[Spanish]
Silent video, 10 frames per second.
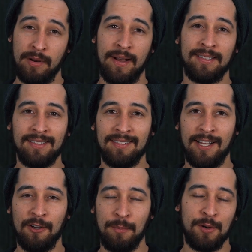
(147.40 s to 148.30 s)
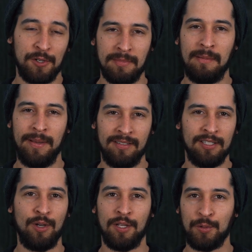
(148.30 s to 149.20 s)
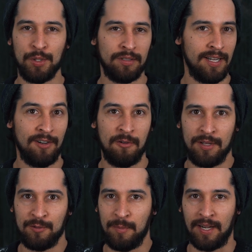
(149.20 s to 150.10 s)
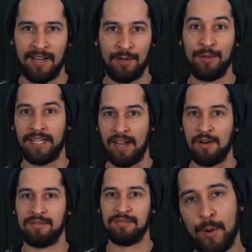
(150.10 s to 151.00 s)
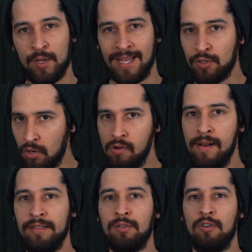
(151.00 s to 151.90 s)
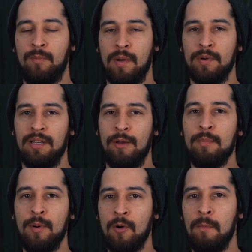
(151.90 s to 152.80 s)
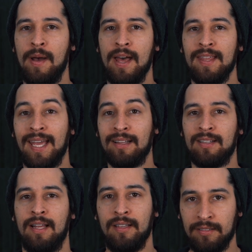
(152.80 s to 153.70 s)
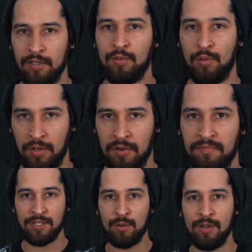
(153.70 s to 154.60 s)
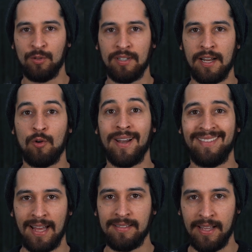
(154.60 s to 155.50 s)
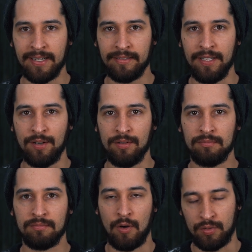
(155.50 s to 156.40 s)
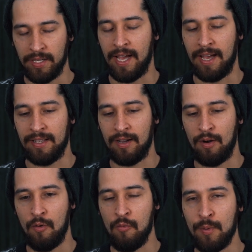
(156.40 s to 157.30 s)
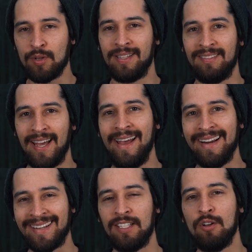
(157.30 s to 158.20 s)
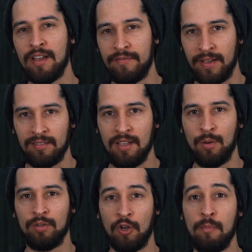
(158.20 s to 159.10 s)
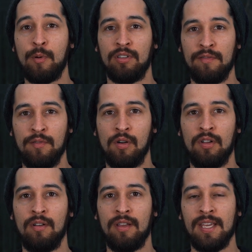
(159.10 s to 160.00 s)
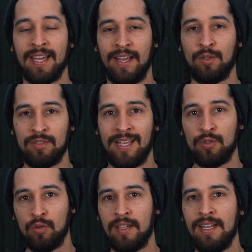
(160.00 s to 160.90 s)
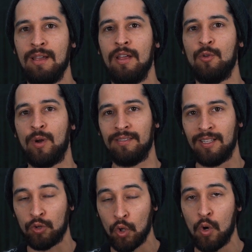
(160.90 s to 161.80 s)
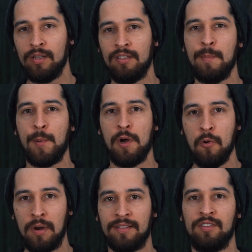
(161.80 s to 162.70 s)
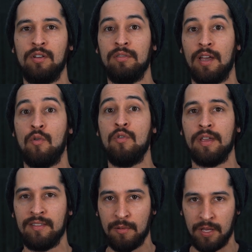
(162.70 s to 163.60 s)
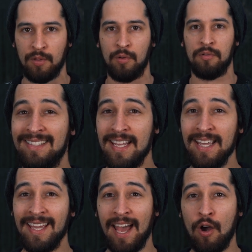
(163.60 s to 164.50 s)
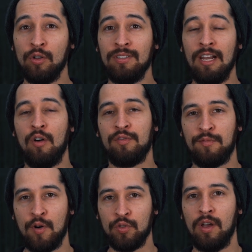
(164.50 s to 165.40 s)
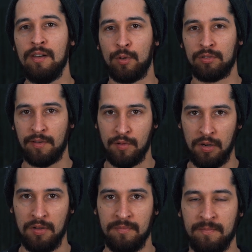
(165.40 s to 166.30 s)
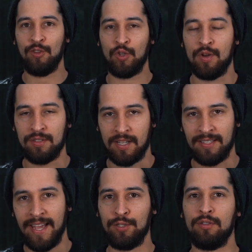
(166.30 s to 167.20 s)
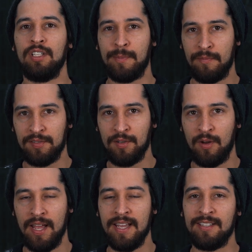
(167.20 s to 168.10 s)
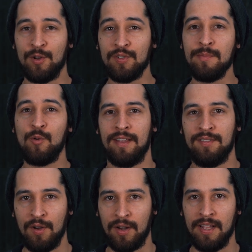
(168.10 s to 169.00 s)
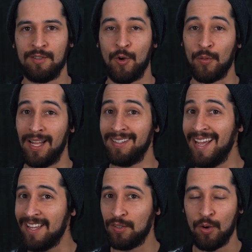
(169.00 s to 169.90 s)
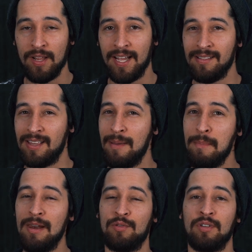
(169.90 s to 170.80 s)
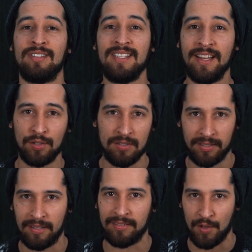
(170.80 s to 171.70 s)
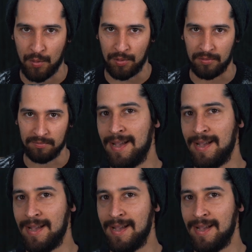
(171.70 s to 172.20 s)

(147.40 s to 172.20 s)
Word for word: Un nombre bastante largo, pero normalmente estos estudios tienen nombres súper largos y raros. Pero ya solo con el título podemos saber un poco más de qué trata este estudio. Es sobre encontrar una tasa de retiro, o sea, un porcentaje de retiro en efectivo de un portafolio y que esto sea sostenible durante todo el tiempo de jubilación de un individuo, sin que agote los fondos del portafolio. Entonces, estos tres profesores hicieron simulaciones con data histórica desde 1871.